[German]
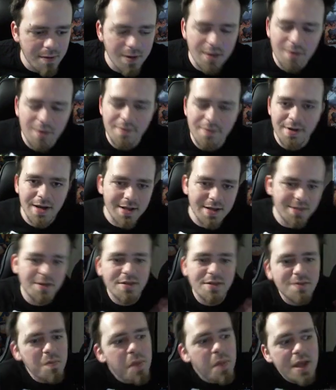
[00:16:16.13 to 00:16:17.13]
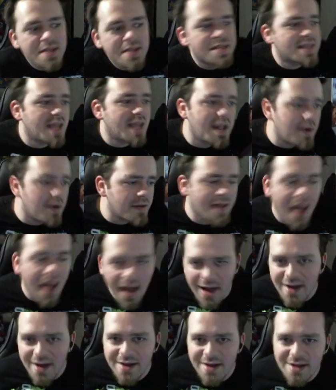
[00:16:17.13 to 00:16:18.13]
Ich hoffe, ihr habt es trotzdem ein bisschen
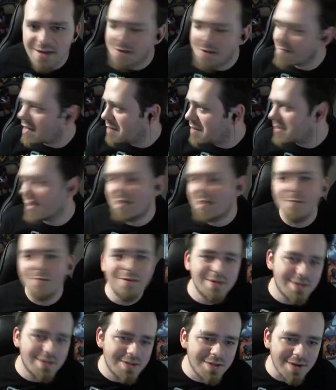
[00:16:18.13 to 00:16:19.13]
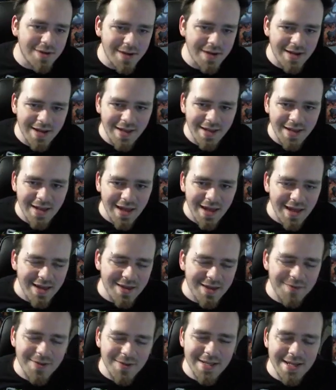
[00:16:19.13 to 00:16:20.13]
unterhalten, mal mit der Community zu zocken.
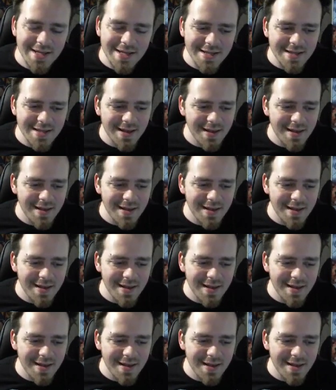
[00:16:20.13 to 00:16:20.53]
Ich finde,